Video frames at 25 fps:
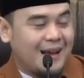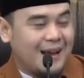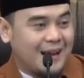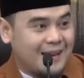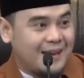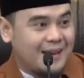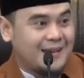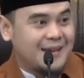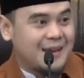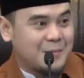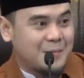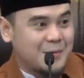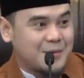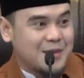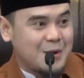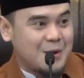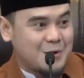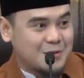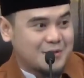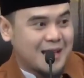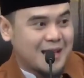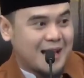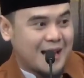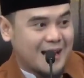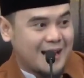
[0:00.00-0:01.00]
Ada yang punya
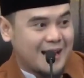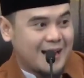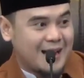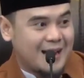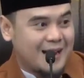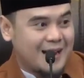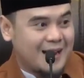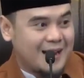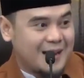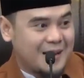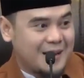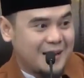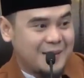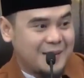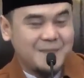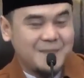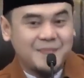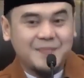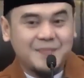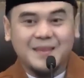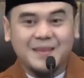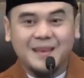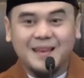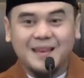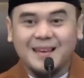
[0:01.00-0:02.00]
hutang?
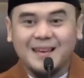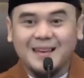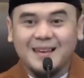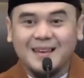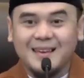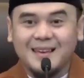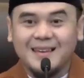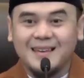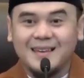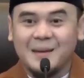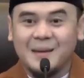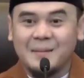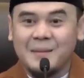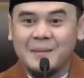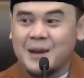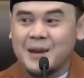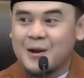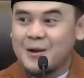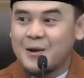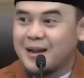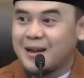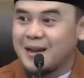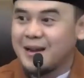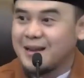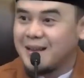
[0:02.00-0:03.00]
Yang
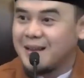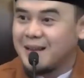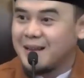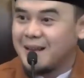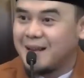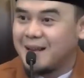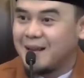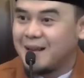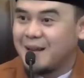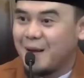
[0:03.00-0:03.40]
mana orangnya?